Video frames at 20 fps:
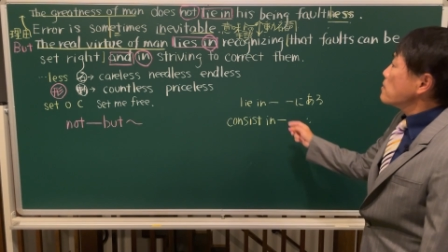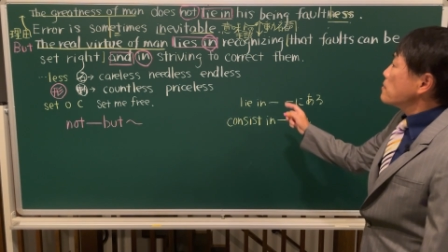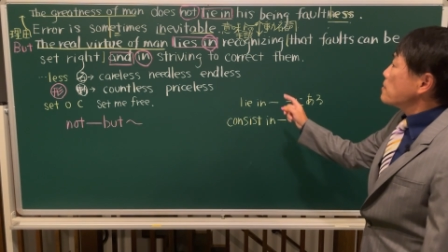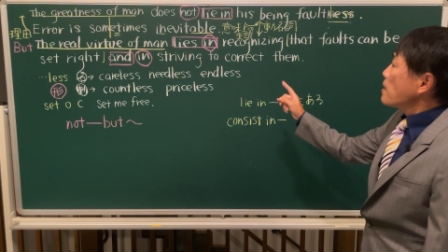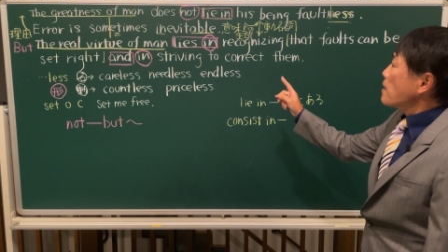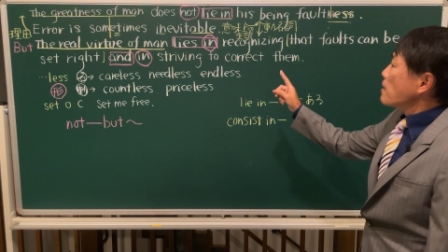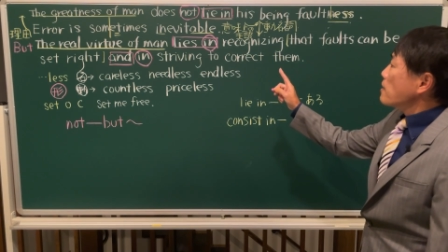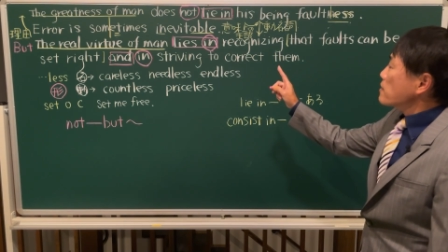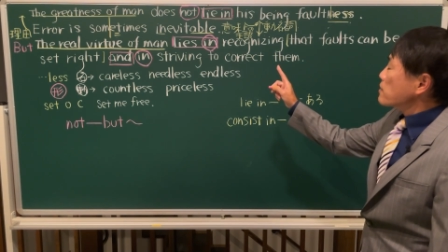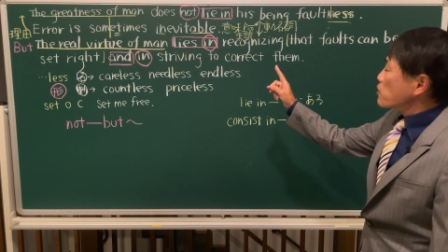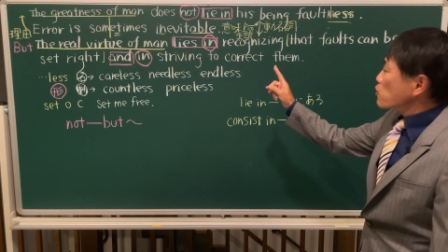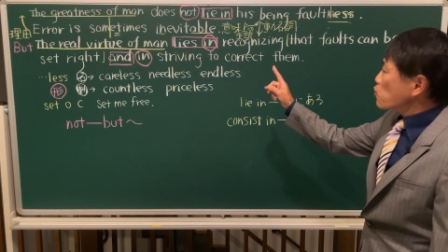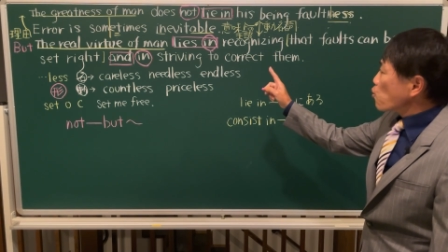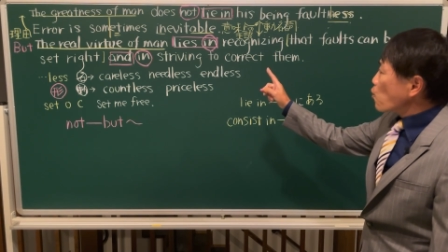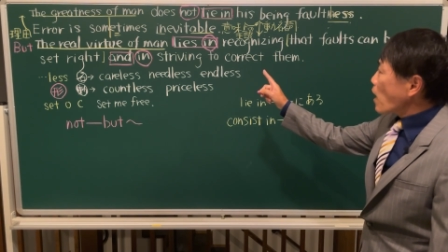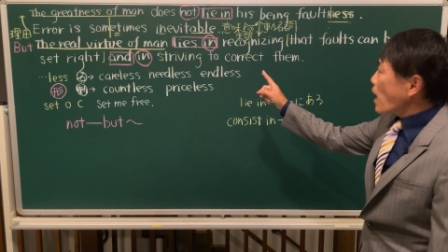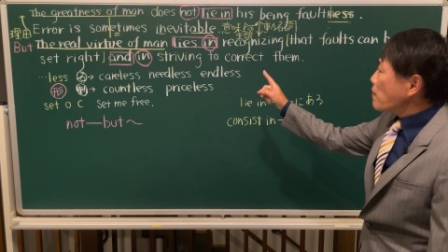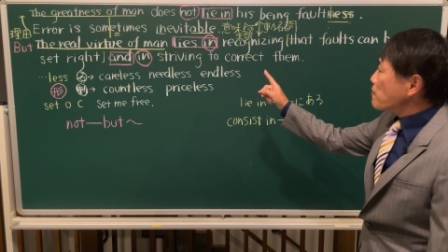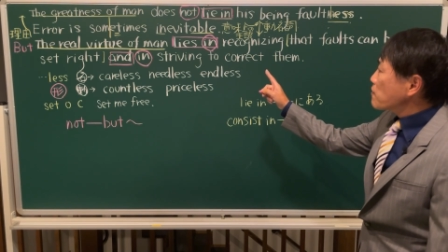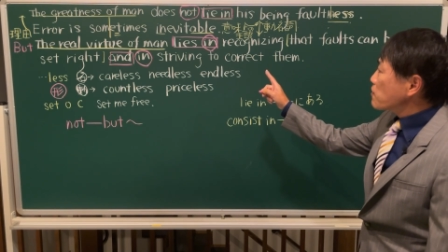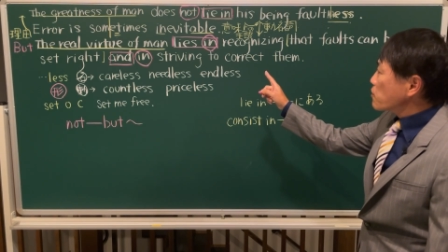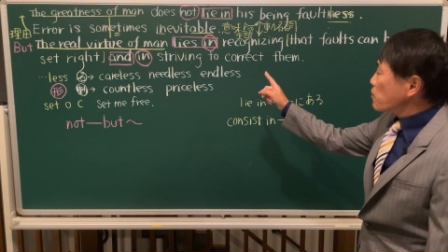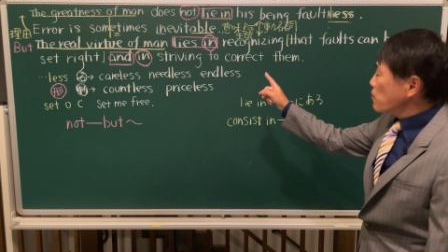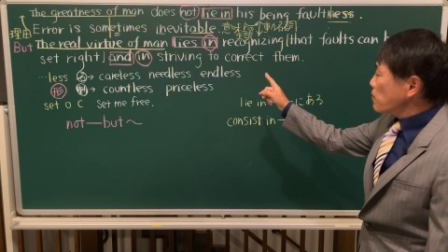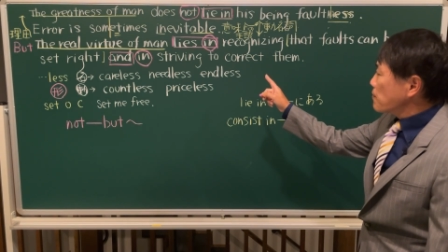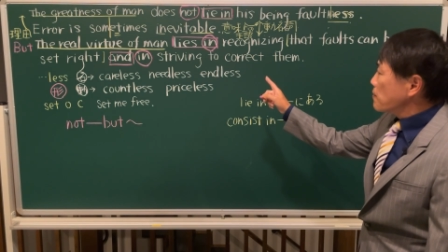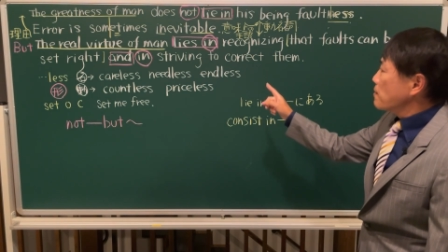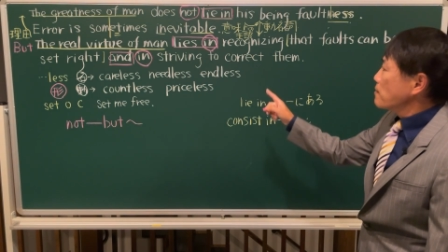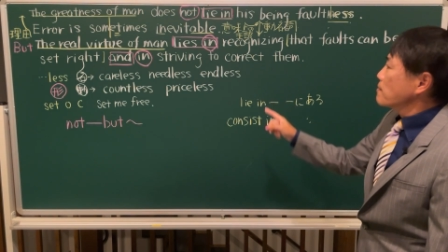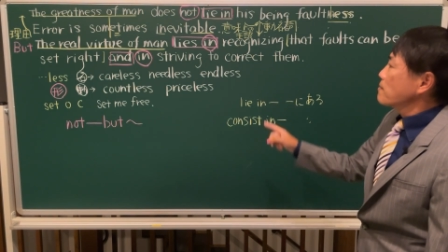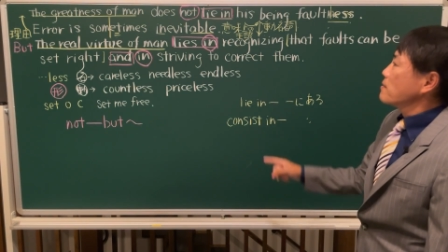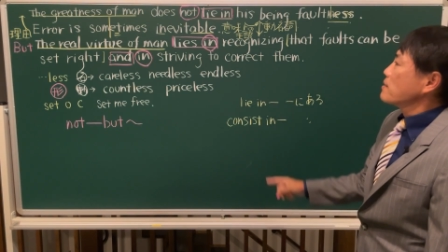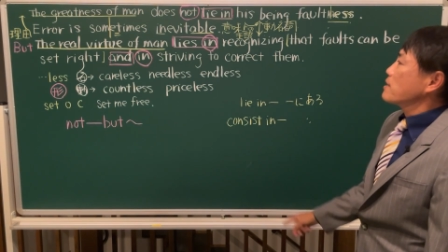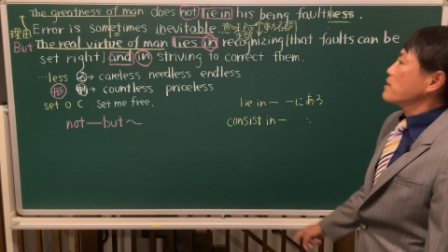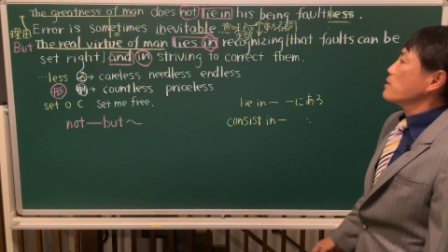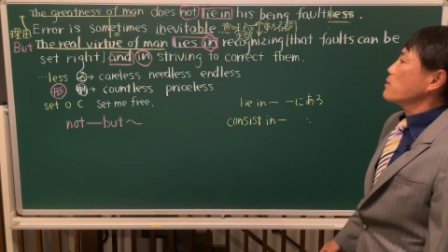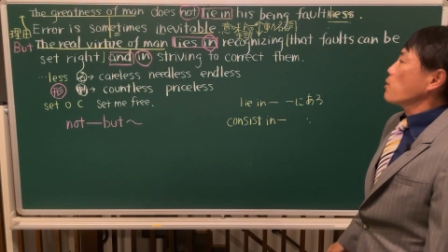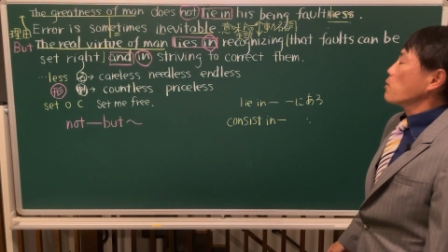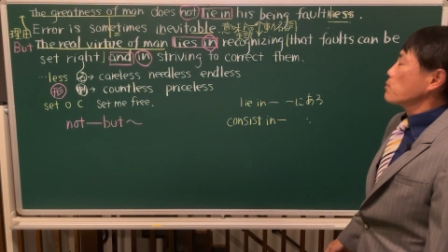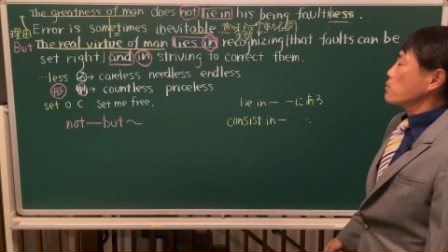で、strive to
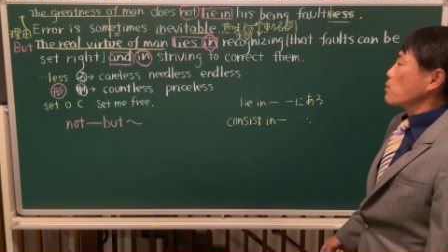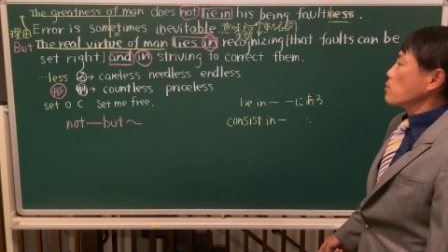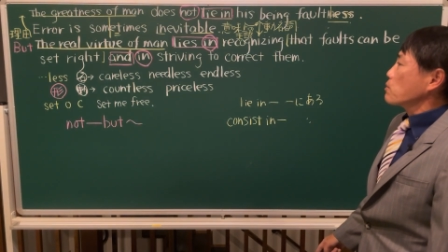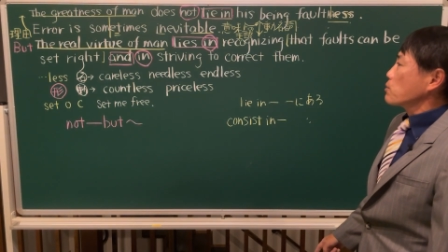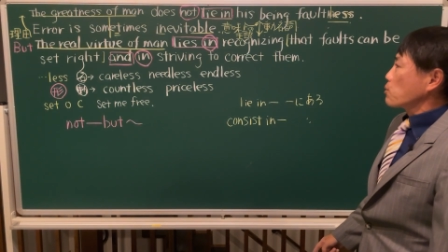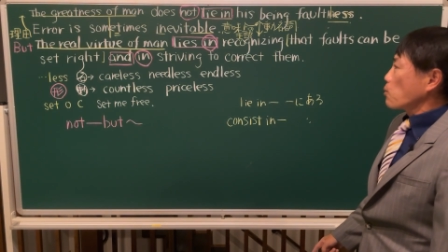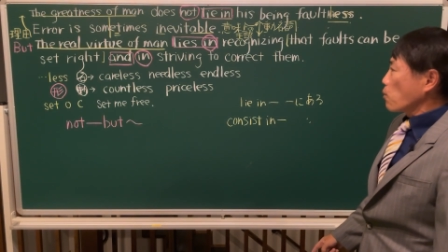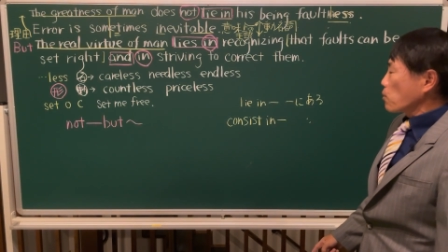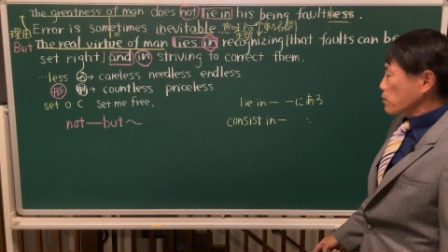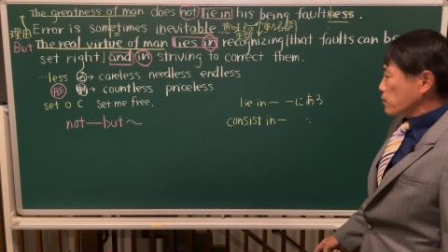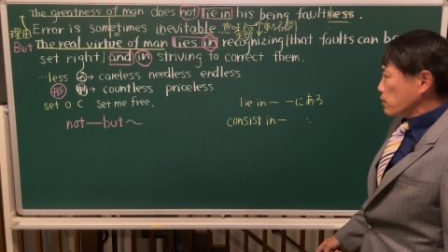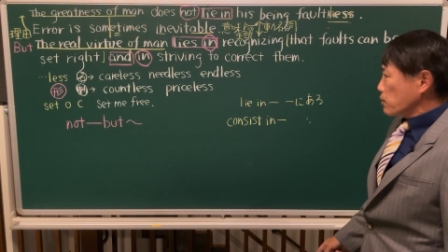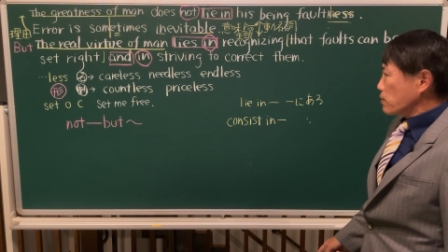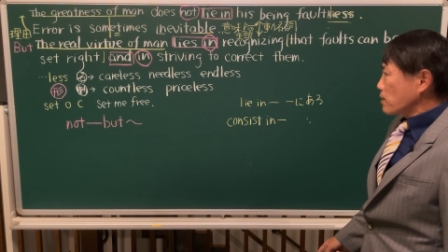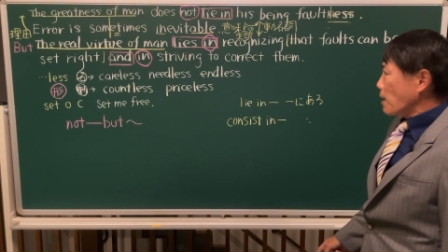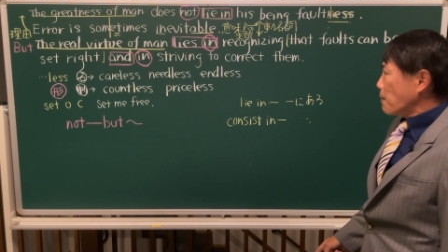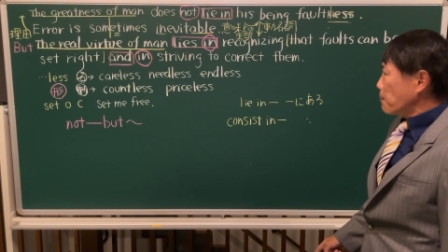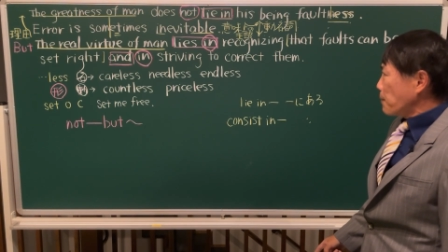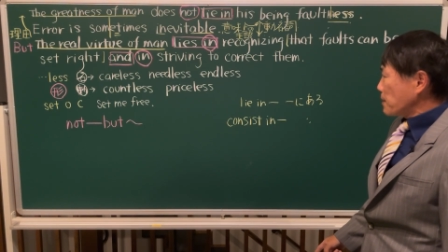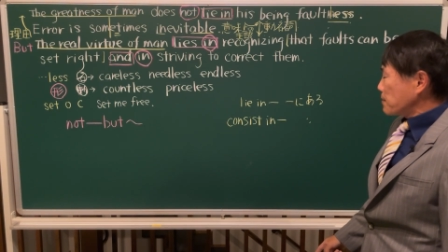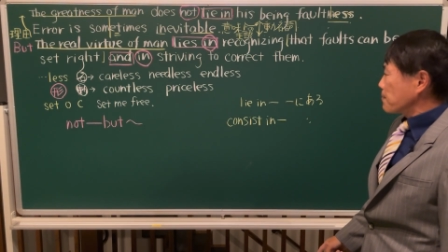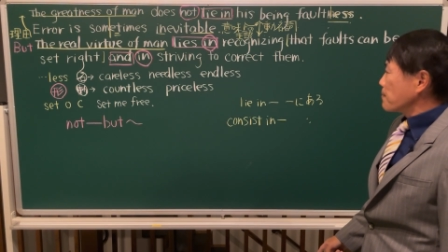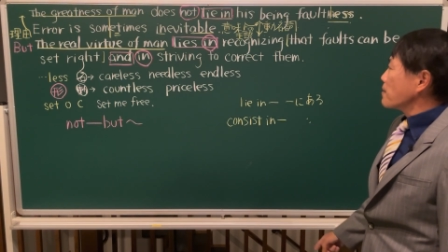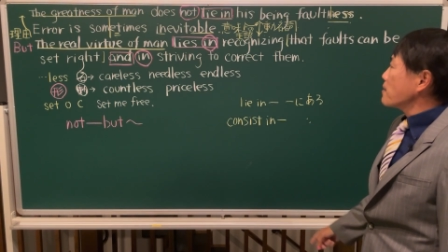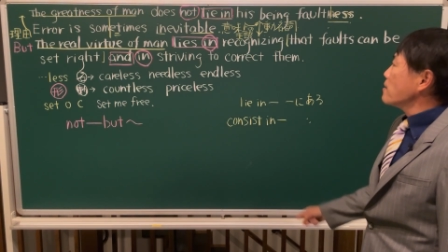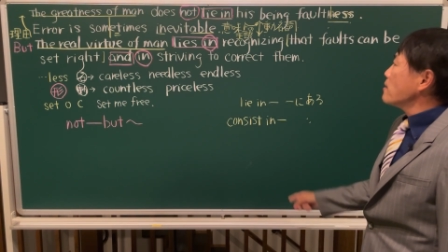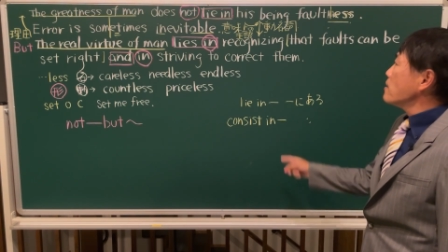しようと苦闘する、頑張る。